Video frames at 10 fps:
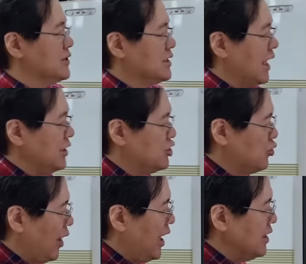Stage
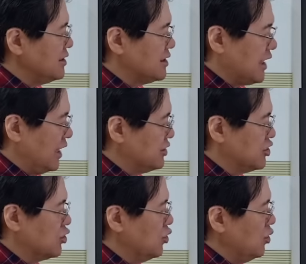1, stage
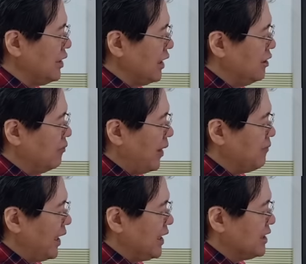2, yan o, pag
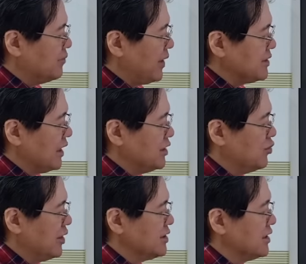maliit pa, stage
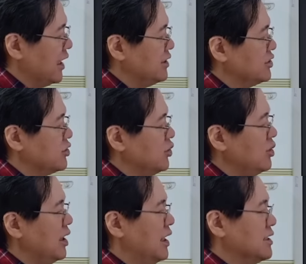1, stage 2,
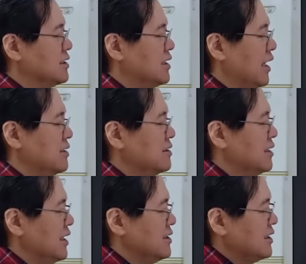stage
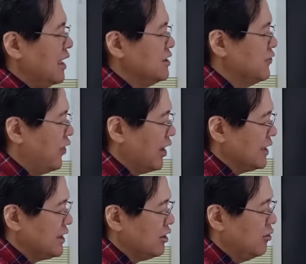3, stage 4
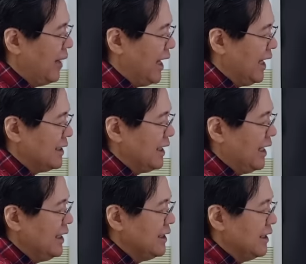kasi kumalat na
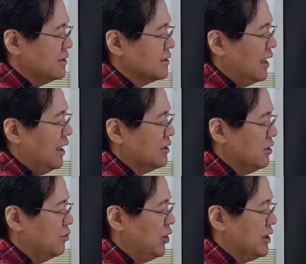yan eh. Sa
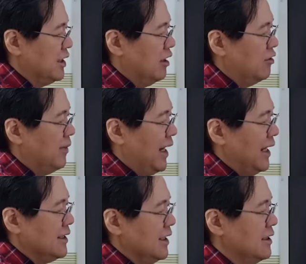ito, pwede na
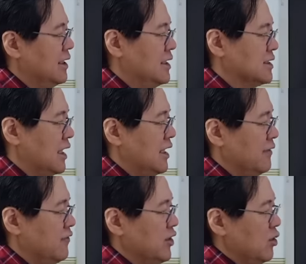kumalat yan. Sa
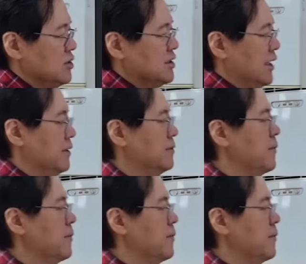lymph nodes eh.